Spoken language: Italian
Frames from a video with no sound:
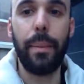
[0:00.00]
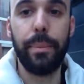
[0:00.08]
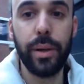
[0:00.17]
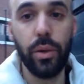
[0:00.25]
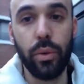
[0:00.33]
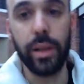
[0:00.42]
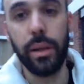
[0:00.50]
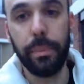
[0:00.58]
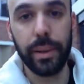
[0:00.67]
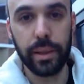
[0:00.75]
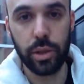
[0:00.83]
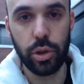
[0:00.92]
a priori di
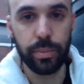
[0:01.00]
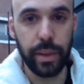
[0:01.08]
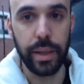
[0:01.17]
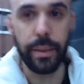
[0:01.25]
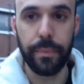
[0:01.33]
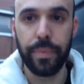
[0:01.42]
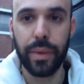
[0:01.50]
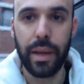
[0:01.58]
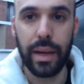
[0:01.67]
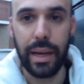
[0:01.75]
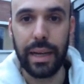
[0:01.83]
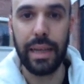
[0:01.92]
partecipare
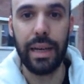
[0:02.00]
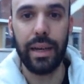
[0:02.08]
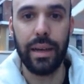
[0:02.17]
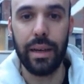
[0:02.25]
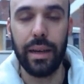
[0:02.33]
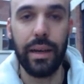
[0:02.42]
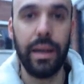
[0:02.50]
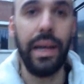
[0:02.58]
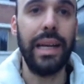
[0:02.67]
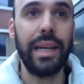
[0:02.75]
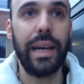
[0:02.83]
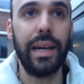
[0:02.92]
alla,
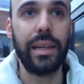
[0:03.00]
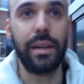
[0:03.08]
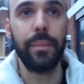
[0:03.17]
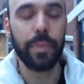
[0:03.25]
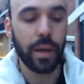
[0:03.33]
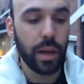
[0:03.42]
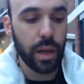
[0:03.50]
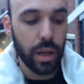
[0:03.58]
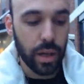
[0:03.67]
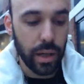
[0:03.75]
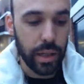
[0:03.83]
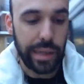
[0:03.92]
alla gara.
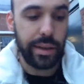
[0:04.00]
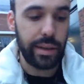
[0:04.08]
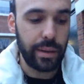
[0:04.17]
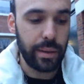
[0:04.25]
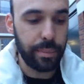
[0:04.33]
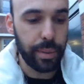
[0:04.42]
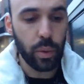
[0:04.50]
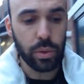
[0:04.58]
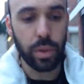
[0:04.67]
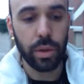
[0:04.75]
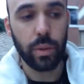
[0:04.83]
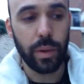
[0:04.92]
Eh, per
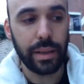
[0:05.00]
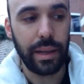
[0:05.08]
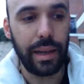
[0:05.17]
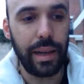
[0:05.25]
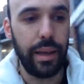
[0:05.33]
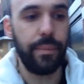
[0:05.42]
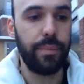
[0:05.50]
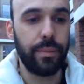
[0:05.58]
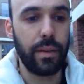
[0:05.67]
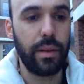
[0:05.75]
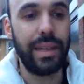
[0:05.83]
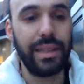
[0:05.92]
quanto riguarda le
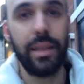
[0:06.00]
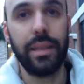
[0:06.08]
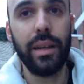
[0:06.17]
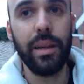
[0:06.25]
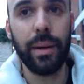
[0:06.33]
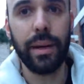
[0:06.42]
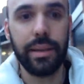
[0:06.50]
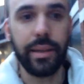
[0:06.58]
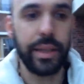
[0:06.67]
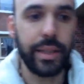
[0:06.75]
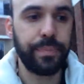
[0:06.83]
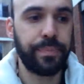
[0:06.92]
aste
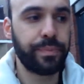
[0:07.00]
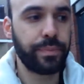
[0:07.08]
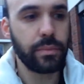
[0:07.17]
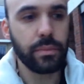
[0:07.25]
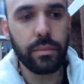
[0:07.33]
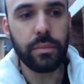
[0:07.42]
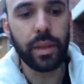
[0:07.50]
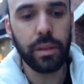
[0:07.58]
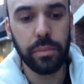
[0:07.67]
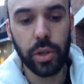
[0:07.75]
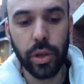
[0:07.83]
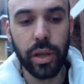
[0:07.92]
telematiche,
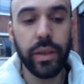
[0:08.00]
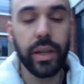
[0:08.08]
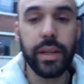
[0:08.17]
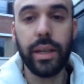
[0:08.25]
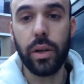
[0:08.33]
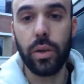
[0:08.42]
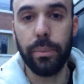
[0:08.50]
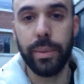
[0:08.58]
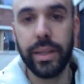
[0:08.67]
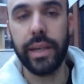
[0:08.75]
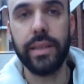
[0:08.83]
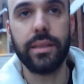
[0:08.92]
bisogna avere delle
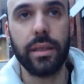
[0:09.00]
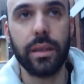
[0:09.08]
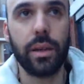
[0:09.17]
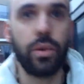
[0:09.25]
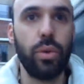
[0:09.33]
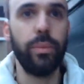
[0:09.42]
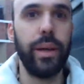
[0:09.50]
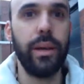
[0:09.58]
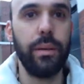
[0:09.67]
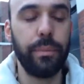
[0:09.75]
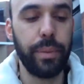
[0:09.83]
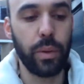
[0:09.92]
competenze come
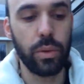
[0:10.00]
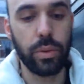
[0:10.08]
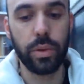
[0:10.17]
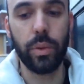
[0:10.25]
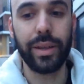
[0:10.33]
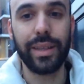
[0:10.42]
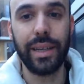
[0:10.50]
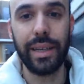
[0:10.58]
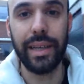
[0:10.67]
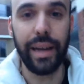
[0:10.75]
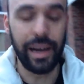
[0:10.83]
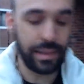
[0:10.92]
per quanto riguarda
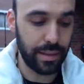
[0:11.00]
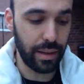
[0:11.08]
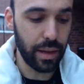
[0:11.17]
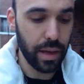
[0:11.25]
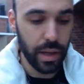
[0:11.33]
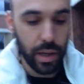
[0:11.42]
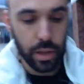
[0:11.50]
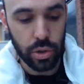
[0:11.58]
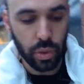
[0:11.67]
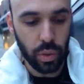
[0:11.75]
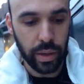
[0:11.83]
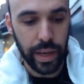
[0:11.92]
le aste
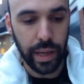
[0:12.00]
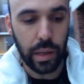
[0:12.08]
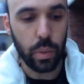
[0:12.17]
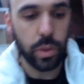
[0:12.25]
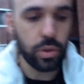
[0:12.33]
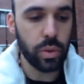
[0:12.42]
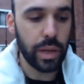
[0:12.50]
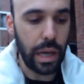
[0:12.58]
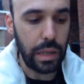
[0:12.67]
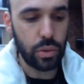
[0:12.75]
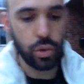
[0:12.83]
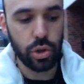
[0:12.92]
solo che in questo
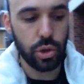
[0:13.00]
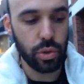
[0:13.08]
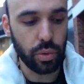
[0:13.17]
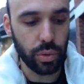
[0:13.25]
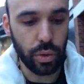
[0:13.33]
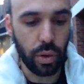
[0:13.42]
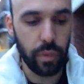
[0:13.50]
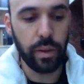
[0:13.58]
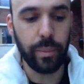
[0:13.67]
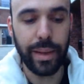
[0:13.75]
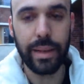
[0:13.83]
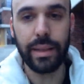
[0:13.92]
caso ci sono
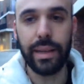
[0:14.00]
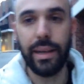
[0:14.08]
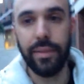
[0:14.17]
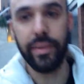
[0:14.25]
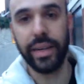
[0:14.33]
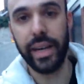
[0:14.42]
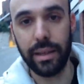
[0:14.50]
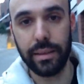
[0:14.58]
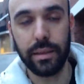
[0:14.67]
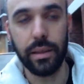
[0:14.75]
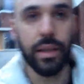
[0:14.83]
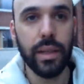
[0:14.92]
ovviamente delle
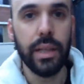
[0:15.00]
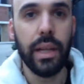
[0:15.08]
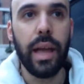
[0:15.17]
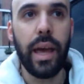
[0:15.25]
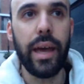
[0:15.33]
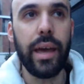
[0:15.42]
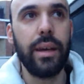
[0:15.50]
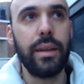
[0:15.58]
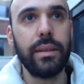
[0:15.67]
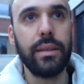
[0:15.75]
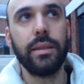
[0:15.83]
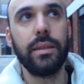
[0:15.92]
varianti e
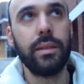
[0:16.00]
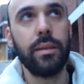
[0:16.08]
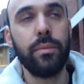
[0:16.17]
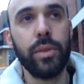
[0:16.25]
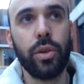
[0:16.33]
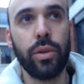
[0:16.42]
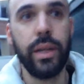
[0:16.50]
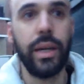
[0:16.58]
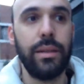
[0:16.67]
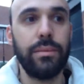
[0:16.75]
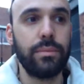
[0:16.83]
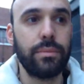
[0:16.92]
eh,
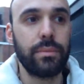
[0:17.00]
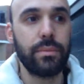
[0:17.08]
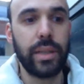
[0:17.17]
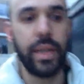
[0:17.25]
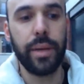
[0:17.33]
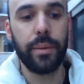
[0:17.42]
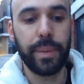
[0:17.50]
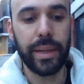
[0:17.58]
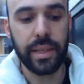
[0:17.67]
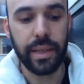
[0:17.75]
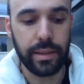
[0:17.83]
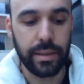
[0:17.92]
bisogna tenere
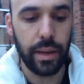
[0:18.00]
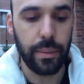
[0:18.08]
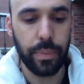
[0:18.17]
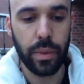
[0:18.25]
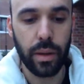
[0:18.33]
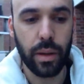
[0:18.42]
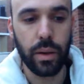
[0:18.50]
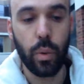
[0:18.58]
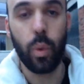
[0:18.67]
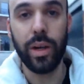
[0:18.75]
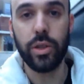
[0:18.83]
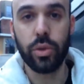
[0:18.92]
presente
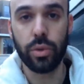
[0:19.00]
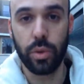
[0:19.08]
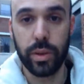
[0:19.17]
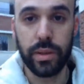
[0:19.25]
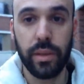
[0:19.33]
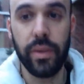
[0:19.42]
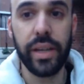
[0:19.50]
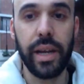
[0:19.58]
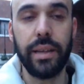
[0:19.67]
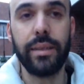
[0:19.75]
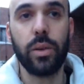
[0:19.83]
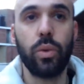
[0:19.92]
quali sono queste
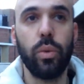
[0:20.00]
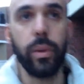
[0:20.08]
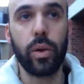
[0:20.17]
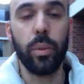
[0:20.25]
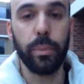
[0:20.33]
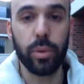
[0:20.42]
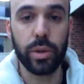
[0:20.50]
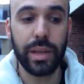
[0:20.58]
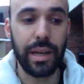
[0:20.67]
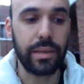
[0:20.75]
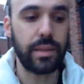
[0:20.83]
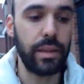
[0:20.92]
varianti e come
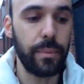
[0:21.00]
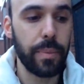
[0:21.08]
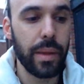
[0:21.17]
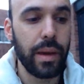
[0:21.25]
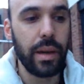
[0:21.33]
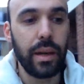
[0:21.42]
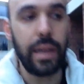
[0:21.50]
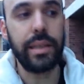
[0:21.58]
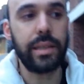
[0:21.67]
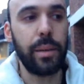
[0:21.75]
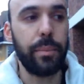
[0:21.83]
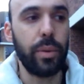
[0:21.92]
comportarsi ad
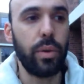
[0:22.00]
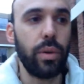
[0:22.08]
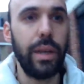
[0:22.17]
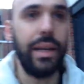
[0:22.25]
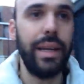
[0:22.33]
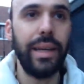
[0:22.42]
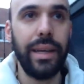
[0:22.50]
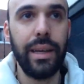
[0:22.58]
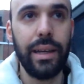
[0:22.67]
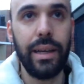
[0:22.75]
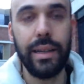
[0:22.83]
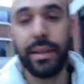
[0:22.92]
esempio
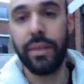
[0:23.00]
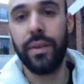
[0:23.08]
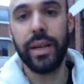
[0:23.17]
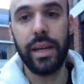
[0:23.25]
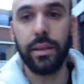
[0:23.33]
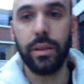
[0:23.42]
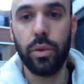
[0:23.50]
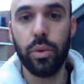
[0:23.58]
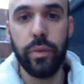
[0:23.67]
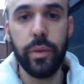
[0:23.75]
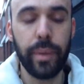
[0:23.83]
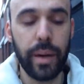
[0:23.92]
le, le tre varianti di
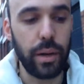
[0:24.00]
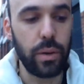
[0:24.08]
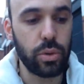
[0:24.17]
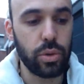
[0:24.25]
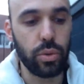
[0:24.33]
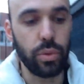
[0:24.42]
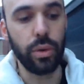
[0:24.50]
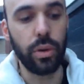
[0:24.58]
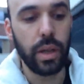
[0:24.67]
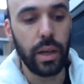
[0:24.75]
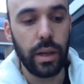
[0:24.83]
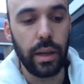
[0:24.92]
cui vi parlo sono
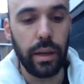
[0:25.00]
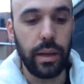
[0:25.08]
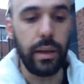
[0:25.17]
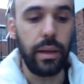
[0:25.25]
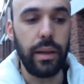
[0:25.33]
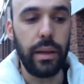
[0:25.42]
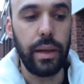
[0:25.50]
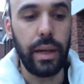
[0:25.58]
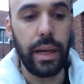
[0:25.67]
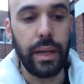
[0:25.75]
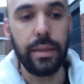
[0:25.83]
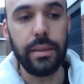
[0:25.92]
eh,
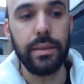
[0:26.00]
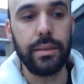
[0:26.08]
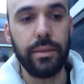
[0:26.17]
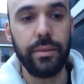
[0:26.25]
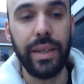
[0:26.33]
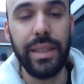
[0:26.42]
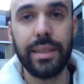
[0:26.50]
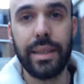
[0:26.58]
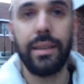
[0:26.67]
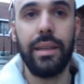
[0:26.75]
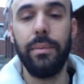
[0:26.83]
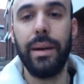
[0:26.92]
la vendita
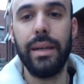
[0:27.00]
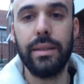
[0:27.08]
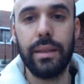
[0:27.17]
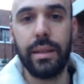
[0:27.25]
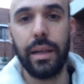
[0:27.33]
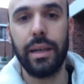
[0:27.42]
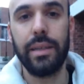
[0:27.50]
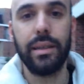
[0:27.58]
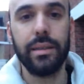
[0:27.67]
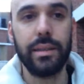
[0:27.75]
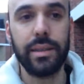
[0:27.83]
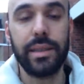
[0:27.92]

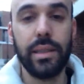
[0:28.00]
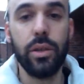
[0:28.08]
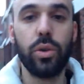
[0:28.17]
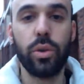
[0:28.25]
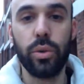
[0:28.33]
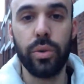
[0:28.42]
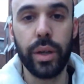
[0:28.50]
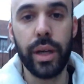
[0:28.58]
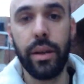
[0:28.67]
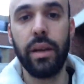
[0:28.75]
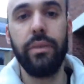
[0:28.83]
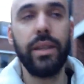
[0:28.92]
telematica eh, sincrona
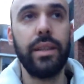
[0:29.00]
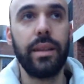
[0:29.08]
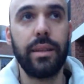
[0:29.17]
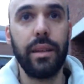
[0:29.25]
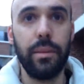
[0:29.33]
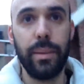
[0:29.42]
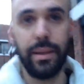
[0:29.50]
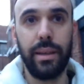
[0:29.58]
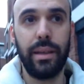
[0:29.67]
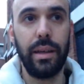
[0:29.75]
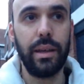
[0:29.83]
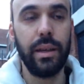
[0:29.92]
la vendita
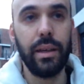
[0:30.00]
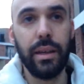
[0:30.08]
telematica